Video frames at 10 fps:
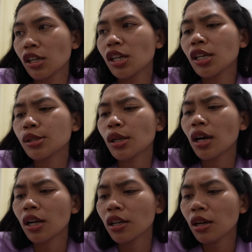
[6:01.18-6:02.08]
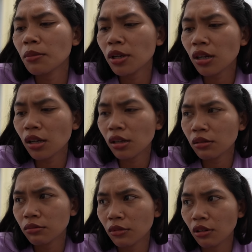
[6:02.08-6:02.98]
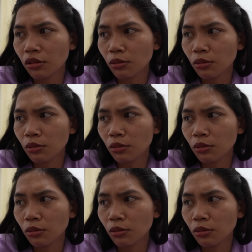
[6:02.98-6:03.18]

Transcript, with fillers: ih si Arya mah malah